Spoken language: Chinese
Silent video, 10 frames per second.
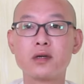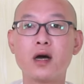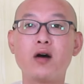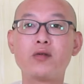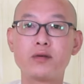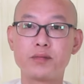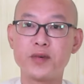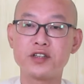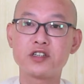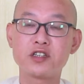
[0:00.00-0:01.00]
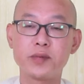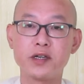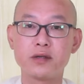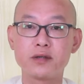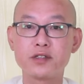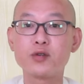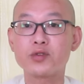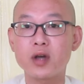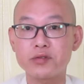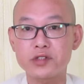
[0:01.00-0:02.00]
好，本次视频就
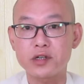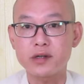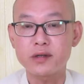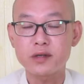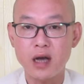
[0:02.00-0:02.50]
到这里，